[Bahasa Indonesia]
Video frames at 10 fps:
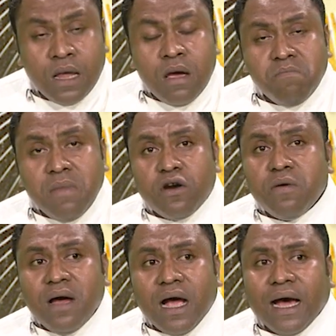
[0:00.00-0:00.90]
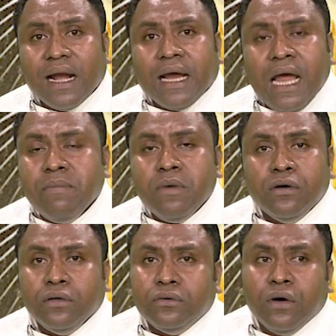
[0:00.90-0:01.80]
Maroma hakarak ema
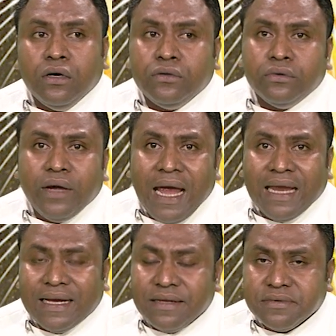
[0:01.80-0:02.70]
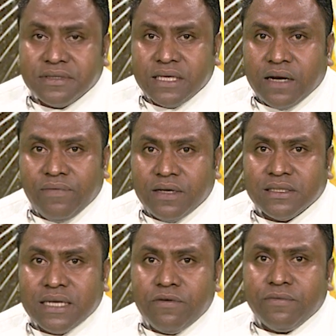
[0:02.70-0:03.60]
hotu hotu hetan
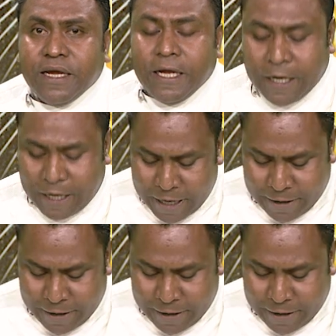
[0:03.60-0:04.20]
salvação idane.